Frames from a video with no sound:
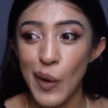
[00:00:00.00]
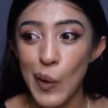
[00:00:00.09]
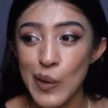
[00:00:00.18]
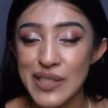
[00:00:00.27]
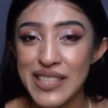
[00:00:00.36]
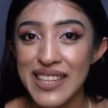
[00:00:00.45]

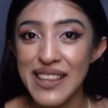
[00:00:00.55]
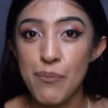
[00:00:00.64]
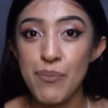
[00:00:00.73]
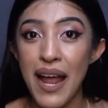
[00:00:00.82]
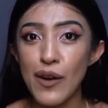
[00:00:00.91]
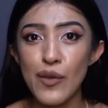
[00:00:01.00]
o si de
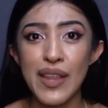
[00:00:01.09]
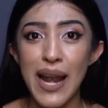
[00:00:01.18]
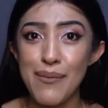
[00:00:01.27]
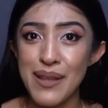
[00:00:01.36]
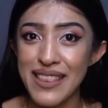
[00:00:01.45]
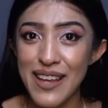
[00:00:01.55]
plano te
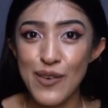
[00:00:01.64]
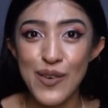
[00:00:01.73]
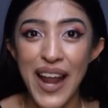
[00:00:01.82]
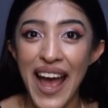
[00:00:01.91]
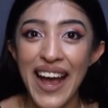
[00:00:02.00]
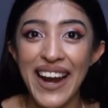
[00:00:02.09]
la
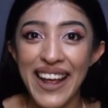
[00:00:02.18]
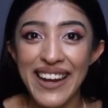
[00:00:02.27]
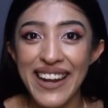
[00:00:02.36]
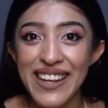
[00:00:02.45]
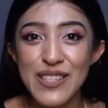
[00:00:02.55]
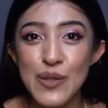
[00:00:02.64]
vendieron a
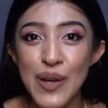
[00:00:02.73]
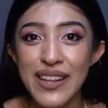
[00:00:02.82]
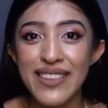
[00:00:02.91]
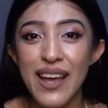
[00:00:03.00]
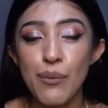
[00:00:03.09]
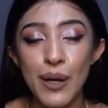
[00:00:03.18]
granel suelta,